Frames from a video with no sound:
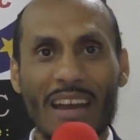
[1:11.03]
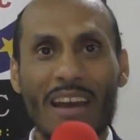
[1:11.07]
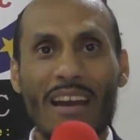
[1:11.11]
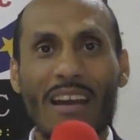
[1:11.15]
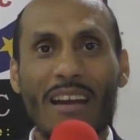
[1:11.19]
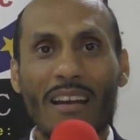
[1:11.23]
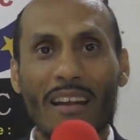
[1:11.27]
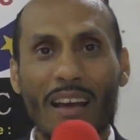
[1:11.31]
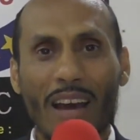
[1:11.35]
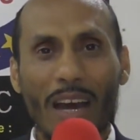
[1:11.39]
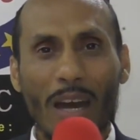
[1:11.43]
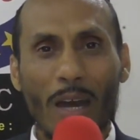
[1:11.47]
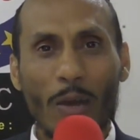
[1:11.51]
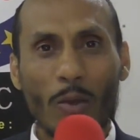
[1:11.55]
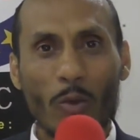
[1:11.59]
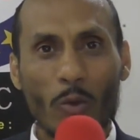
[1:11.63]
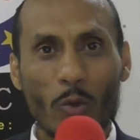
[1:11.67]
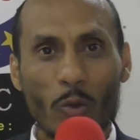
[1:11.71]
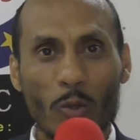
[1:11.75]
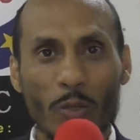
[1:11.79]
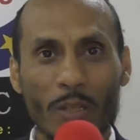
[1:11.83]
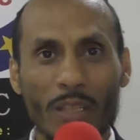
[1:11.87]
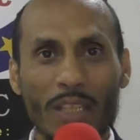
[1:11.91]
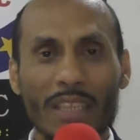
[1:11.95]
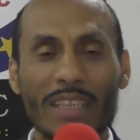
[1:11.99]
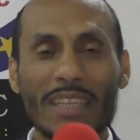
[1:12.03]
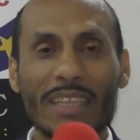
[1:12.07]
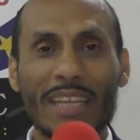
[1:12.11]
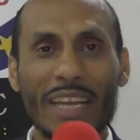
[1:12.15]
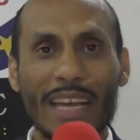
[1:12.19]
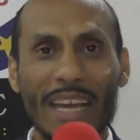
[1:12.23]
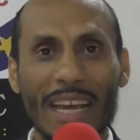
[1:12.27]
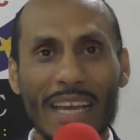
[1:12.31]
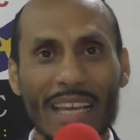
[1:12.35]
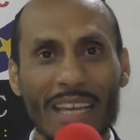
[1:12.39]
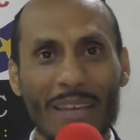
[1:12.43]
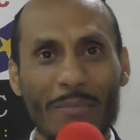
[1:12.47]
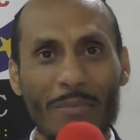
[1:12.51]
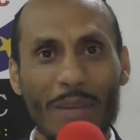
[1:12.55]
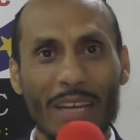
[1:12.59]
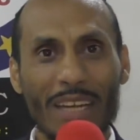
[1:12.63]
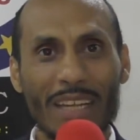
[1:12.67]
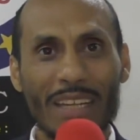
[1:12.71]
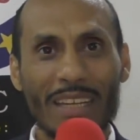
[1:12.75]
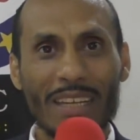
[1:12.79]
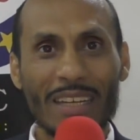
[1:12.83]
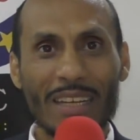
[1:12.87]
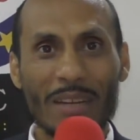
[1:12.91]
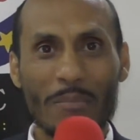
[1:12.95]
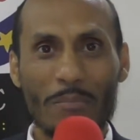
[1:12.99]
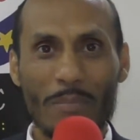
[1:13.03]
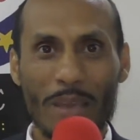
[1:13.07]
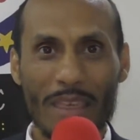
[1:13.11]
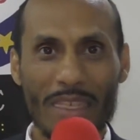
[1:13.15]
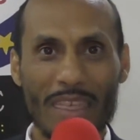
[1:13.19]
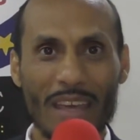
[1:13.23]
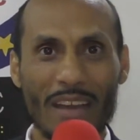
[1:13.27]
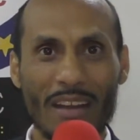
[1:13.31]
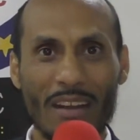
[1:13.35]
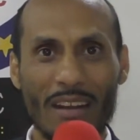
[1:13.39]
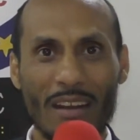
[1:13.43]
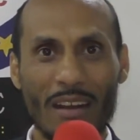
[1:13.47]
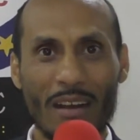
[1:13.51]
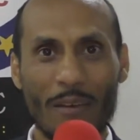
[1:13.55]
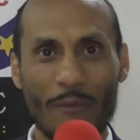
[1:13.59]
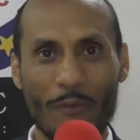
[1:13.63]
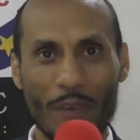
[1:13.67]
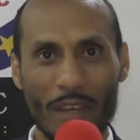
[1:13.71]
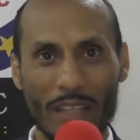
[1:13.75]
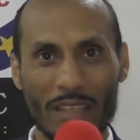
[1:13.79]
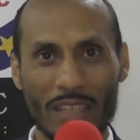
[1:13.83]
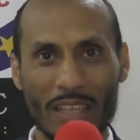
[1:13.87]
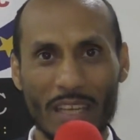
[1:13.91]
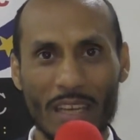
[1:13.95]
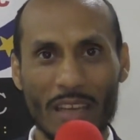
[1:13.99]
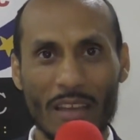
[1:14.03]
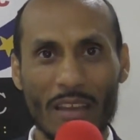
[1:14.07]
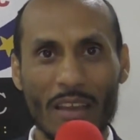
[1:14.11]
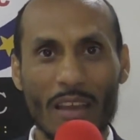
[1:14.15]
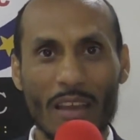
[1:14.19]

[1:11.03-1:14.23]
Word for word: رهن دائما بثقافته